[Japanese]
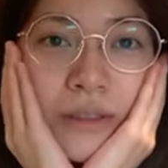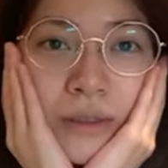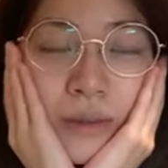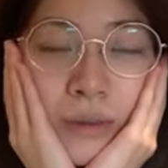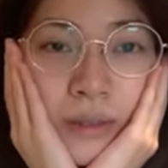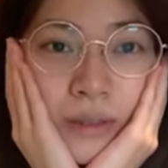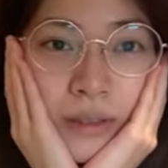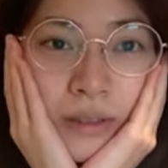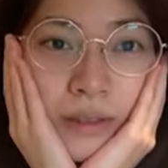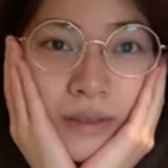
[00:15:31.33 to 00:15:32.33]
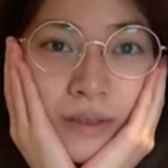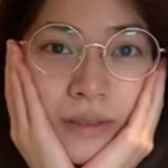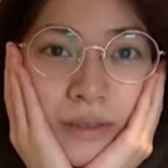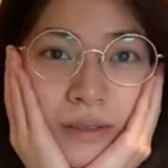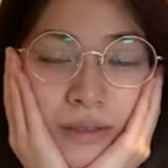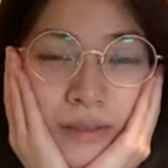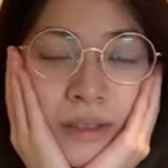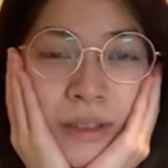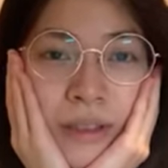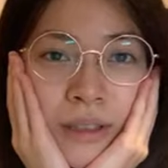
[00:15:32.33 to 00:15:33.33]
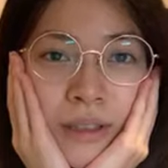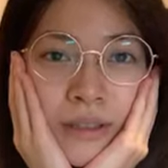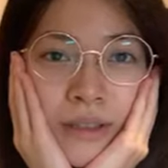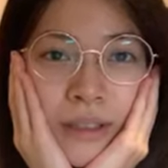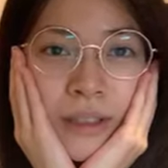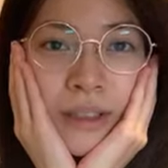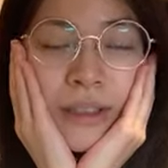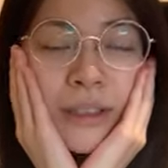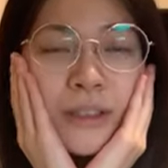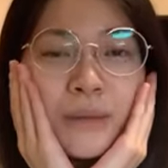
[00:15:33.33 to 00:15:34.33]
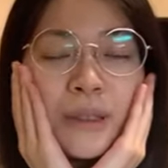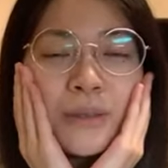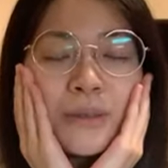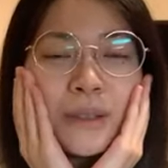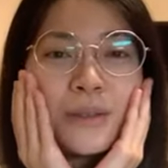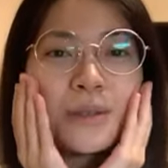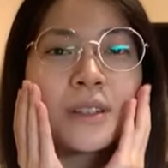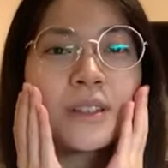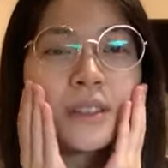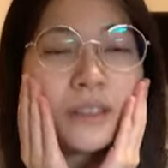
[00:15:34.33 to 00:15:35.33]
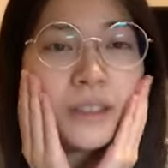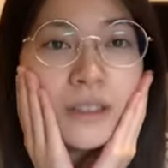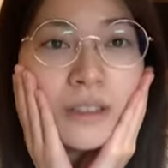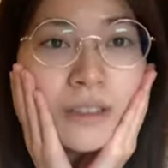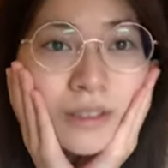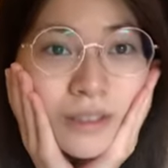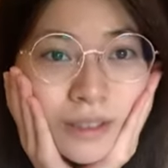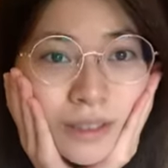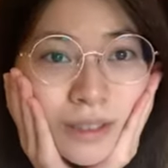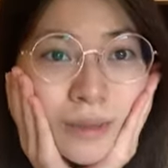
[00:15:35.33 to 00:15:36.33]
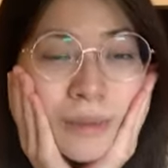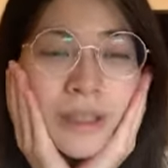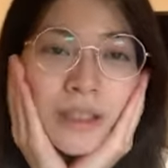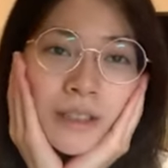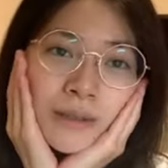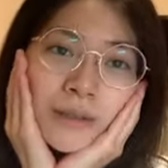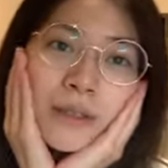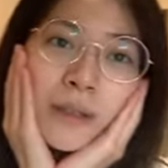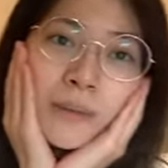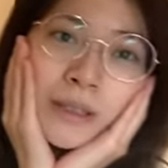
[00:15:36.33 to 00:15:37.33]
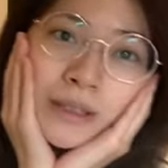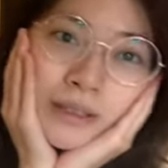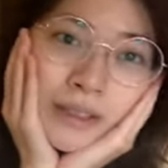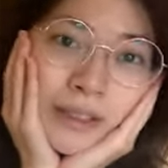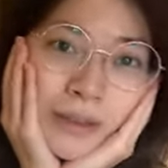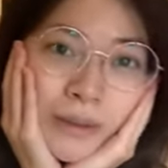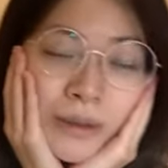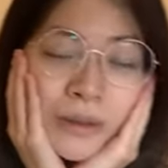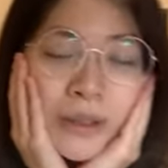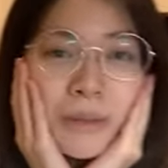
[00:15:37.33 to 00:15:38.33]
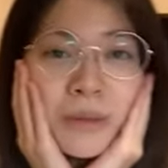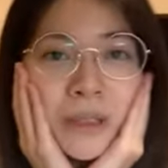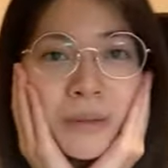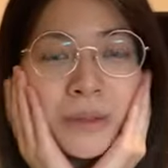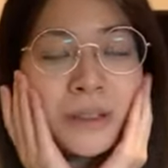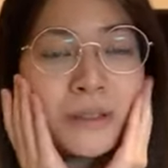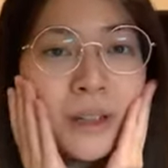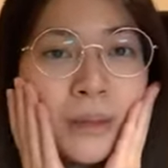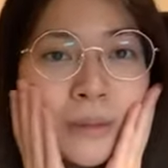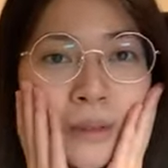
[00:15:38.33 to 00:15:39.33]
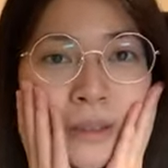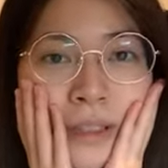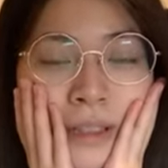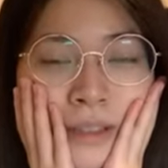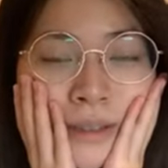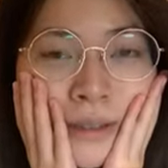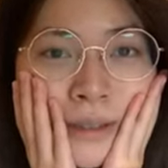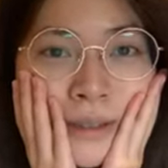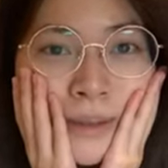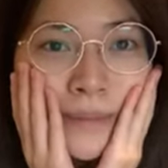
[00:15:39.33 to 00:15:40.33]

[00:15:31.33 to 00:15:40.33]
そうなんだ嬉しいいつの間にそんな調査があったんだでもありがとうございます今こんなボサボサの髪の毛でやってるけど